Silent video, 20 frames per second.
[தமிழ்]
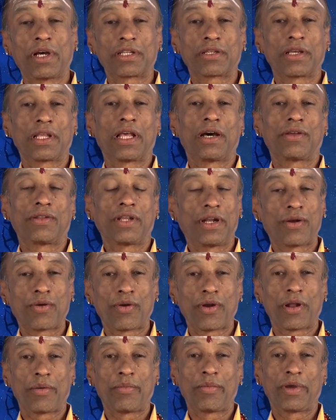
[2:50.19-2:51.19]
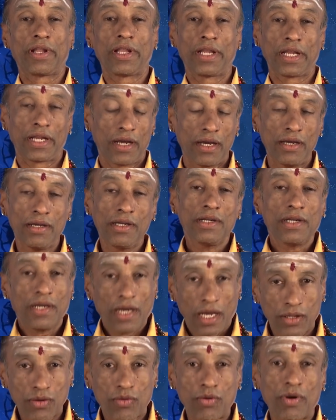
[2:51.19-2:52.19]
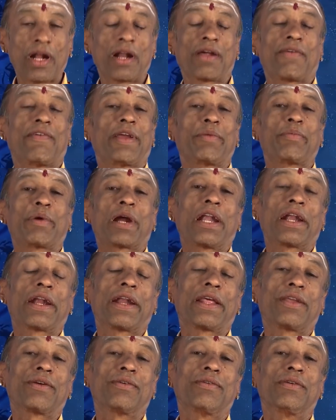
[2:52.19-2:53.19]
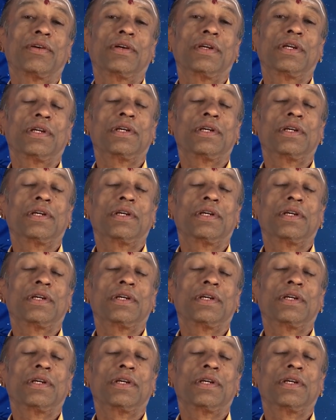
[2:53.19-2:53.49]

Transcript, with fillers: மாதம் ஏதாவது இன்டர்வியூ இல்லாமல் போயிருந்தீங்கன்னா அதுக்குண்டான வாய்ப்புகள் கிடைக்கும்